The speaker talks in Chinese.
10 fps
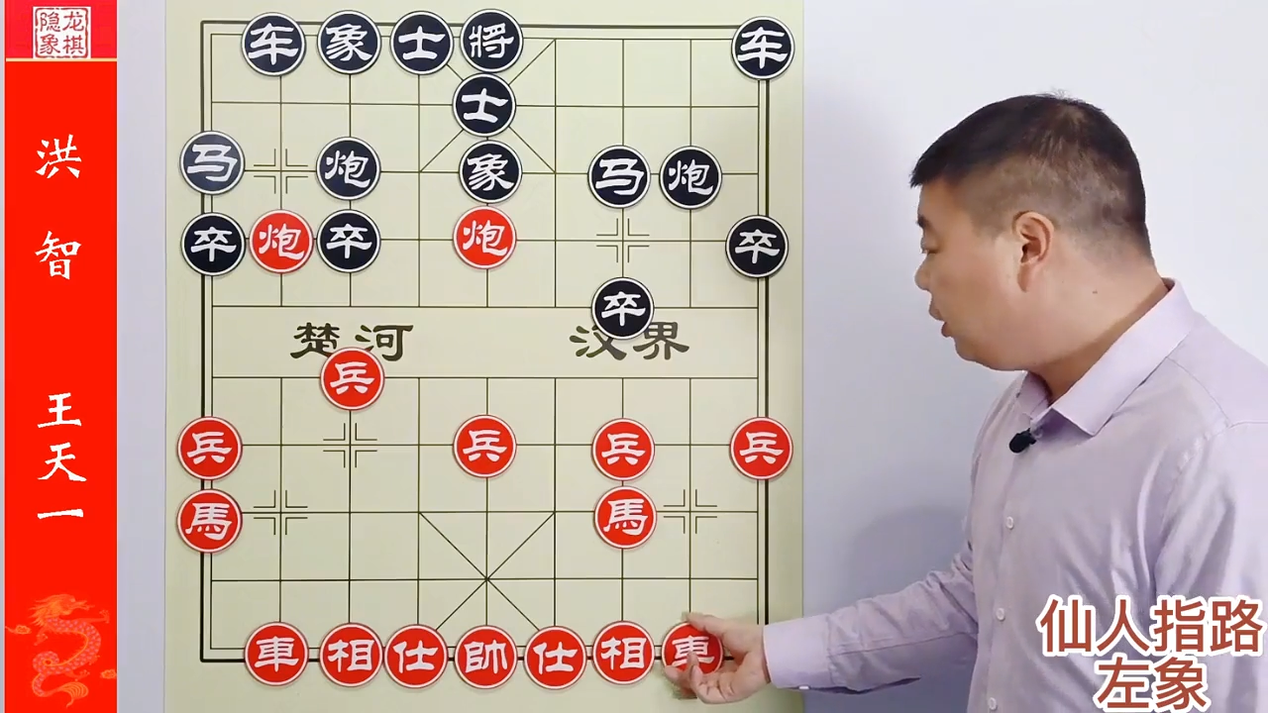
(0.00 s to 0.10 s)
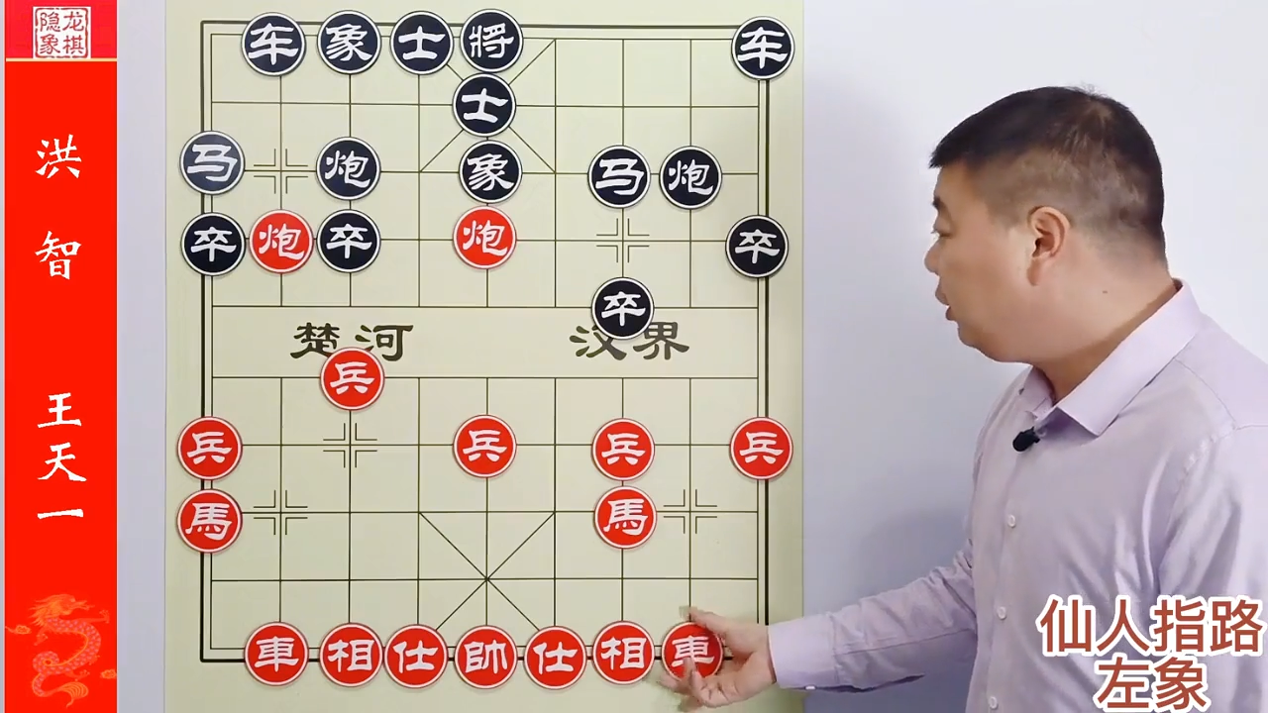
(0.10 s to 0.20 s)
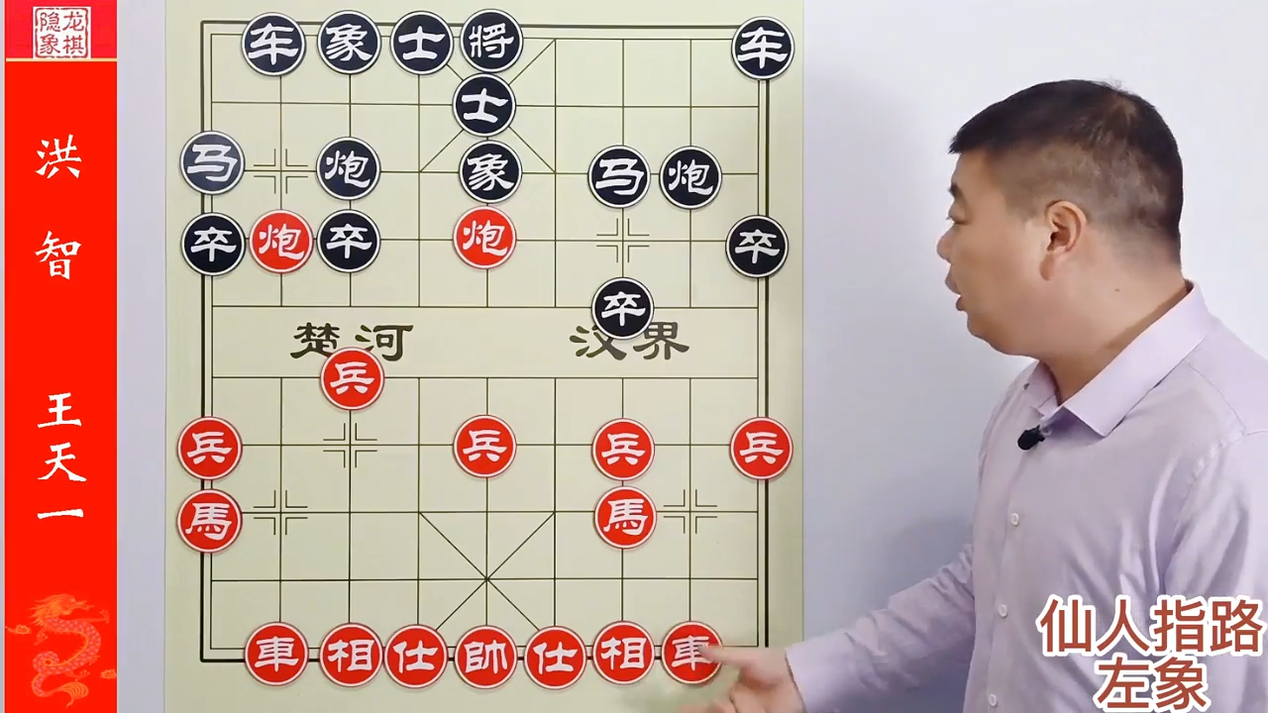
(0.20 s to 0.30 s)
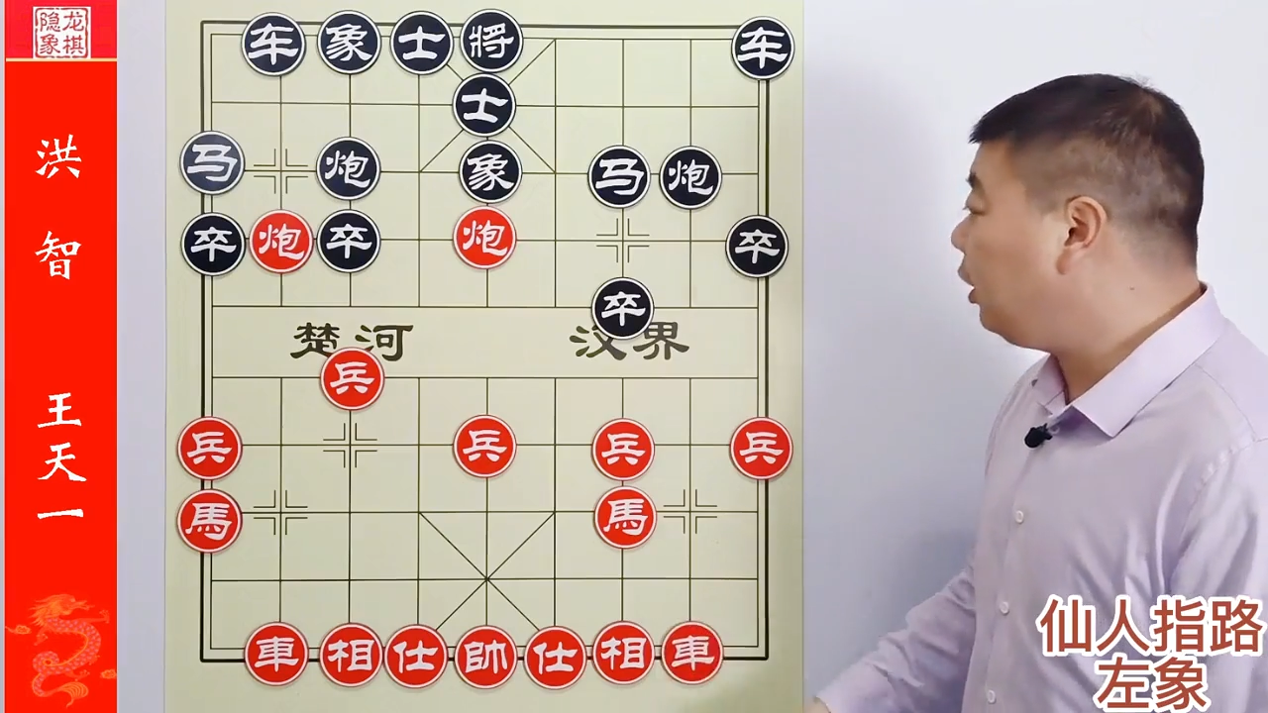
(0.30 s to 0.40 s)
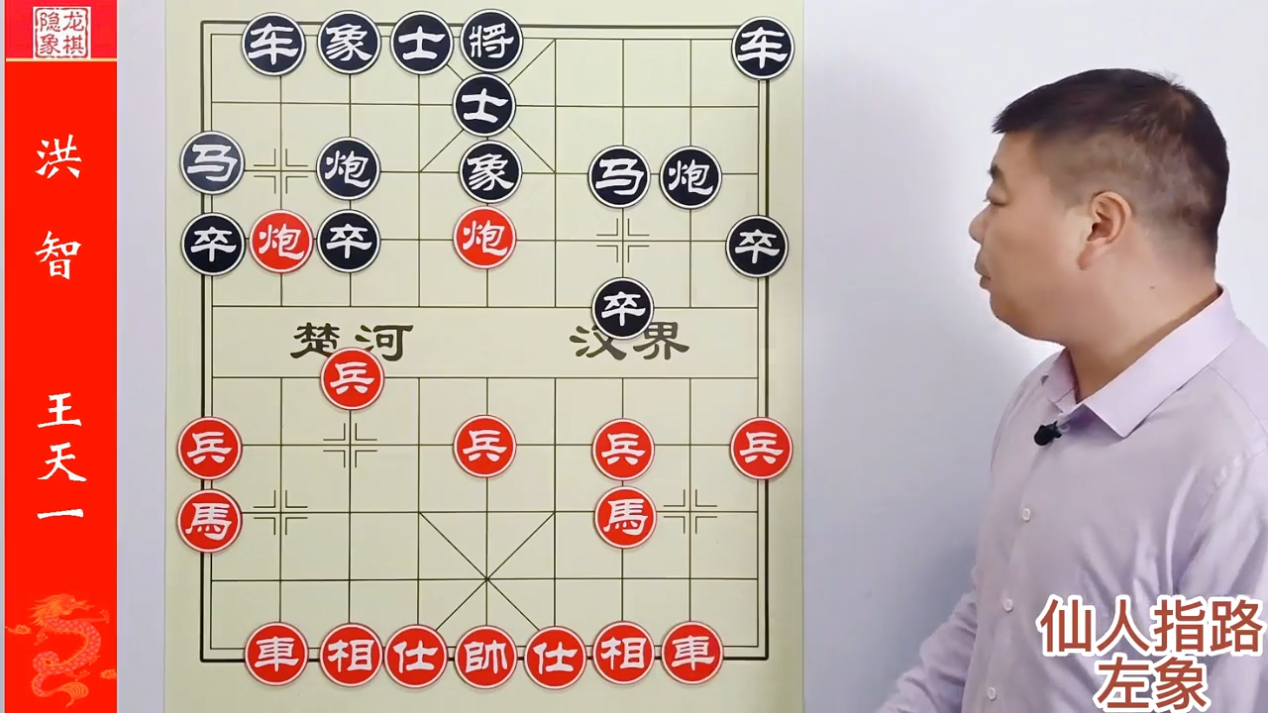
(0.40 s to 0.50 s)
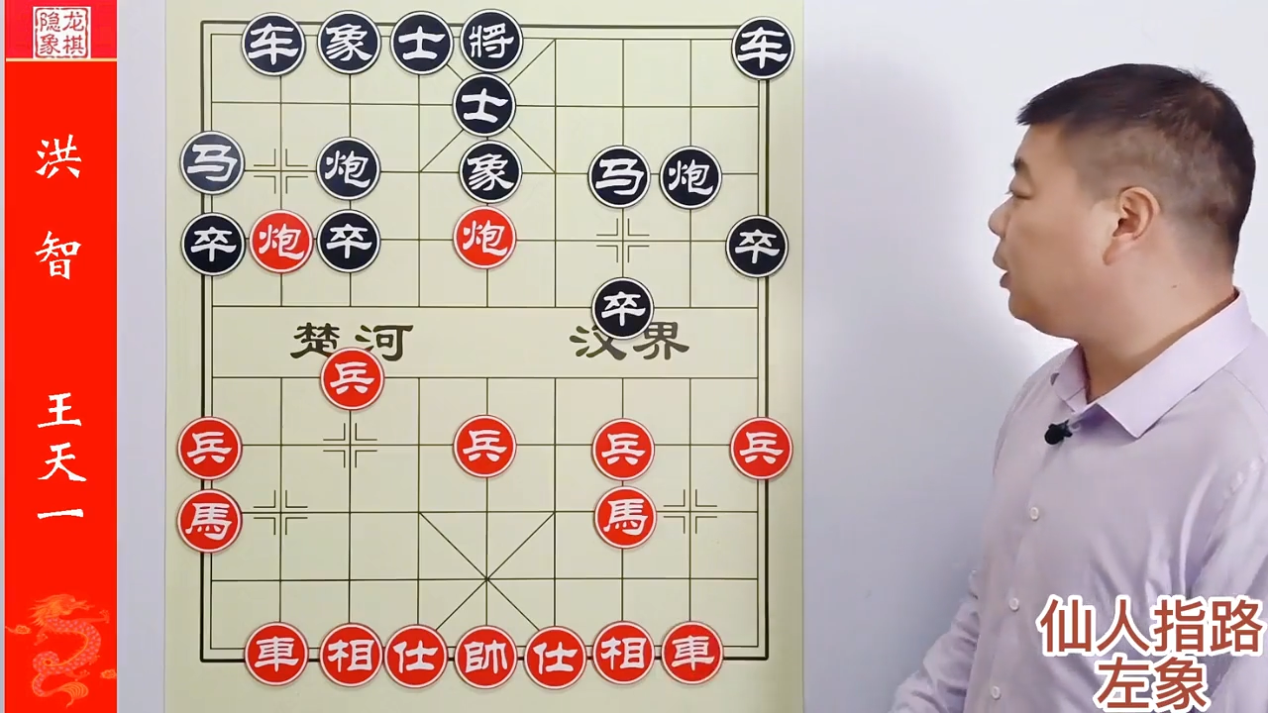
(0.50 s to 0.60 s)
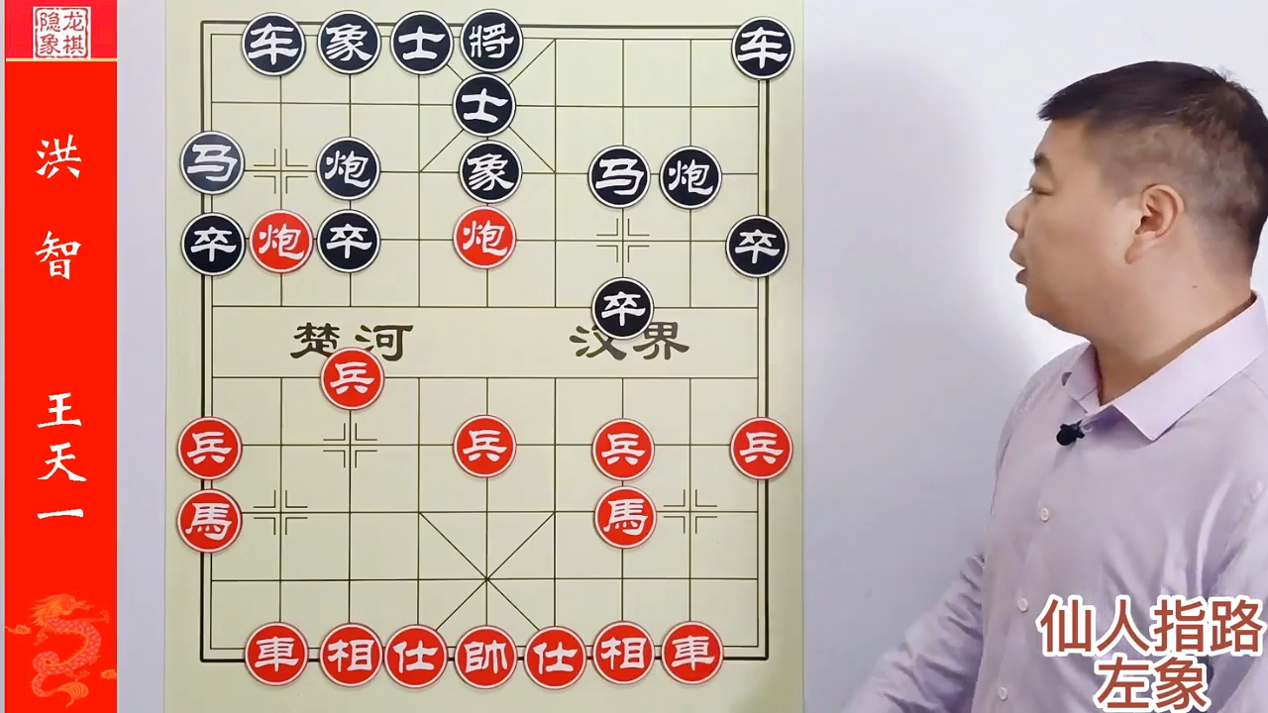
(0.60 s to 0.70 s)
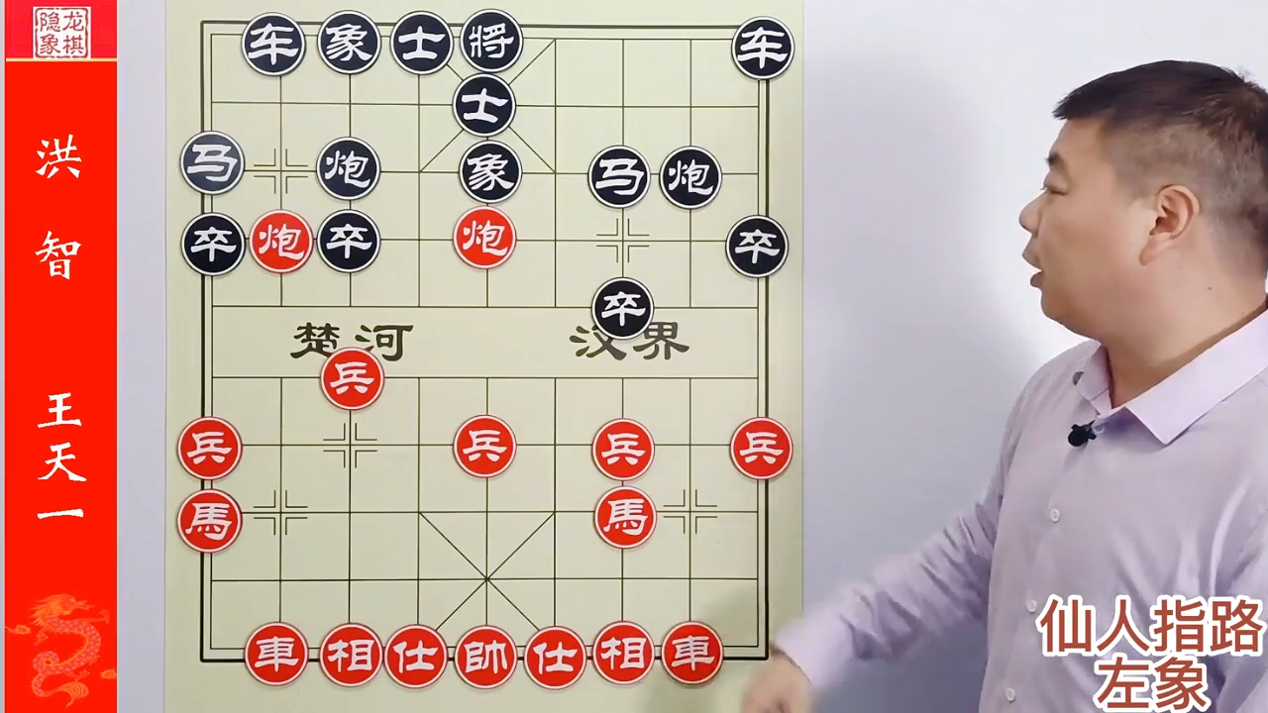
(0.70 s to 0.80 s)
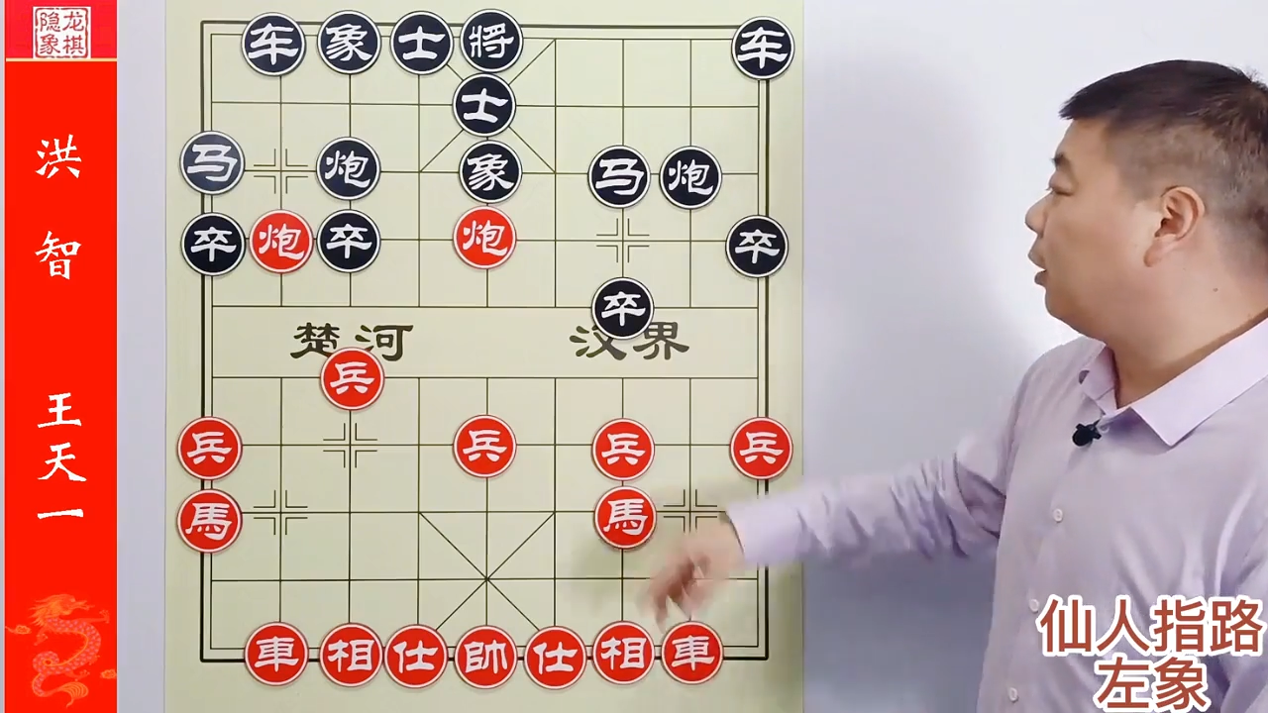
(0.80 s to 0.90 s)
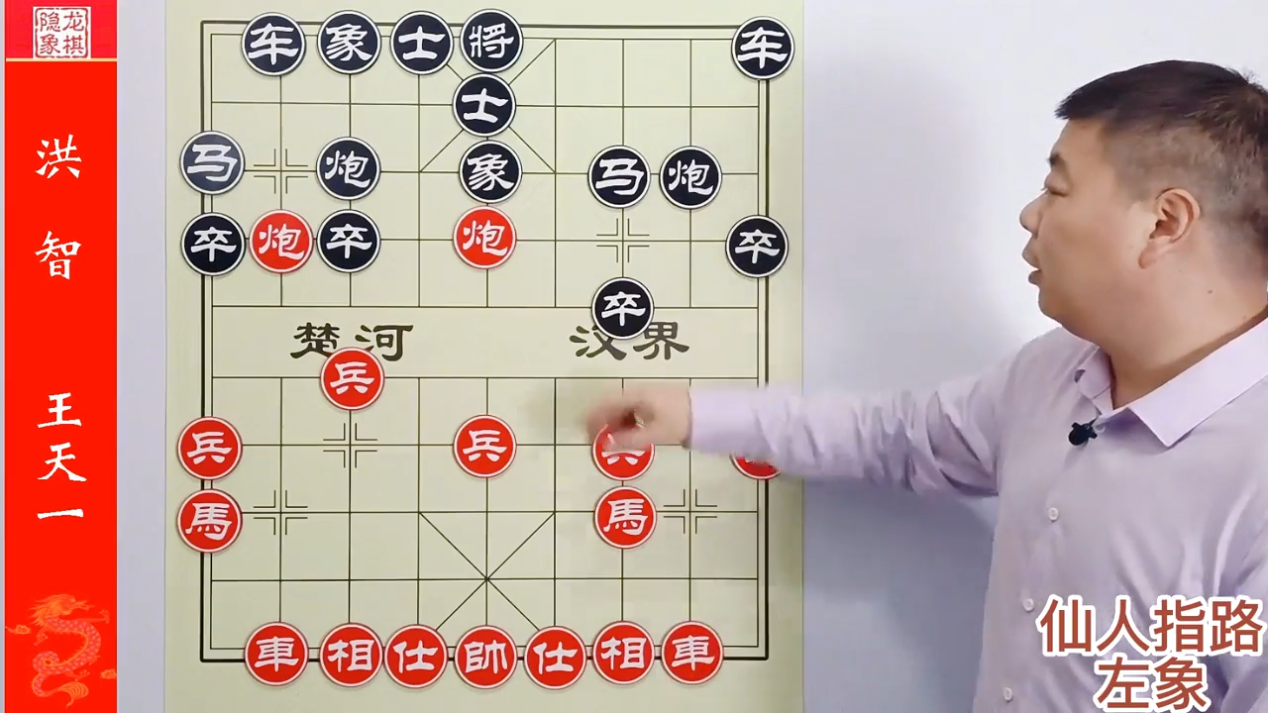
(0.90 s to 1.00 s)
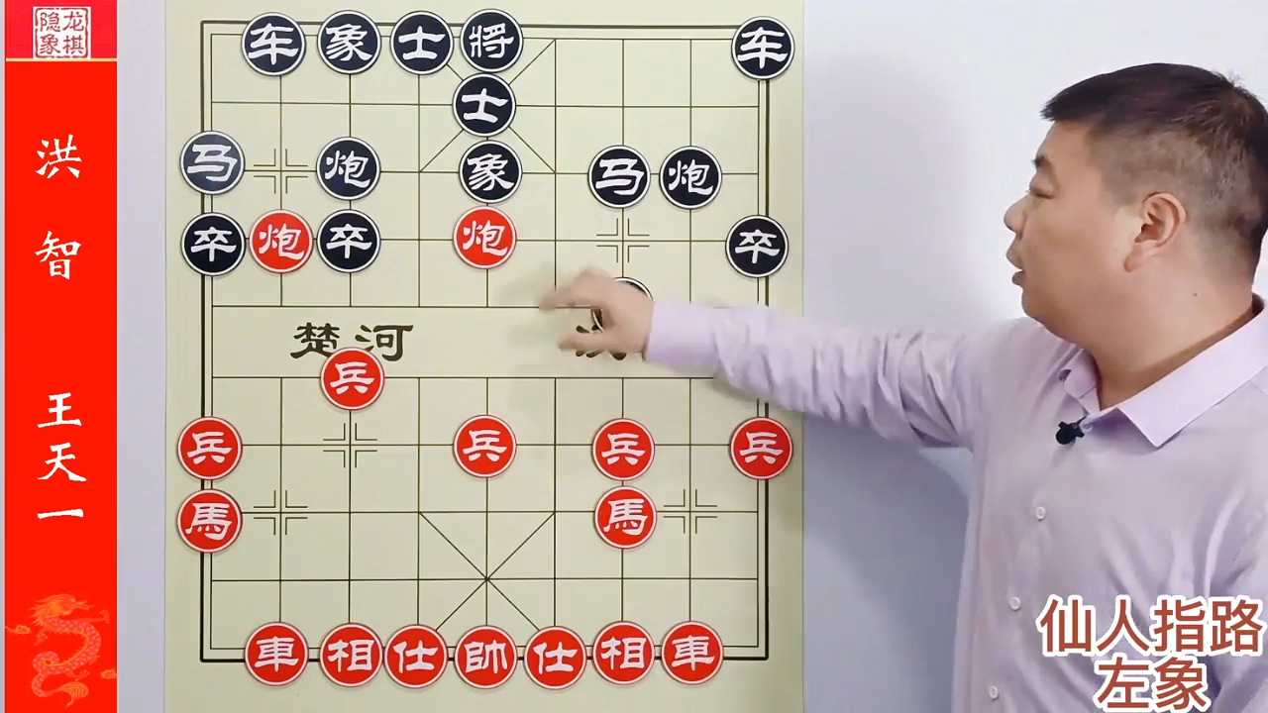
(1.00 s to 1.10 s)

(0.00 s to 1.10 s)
一平二，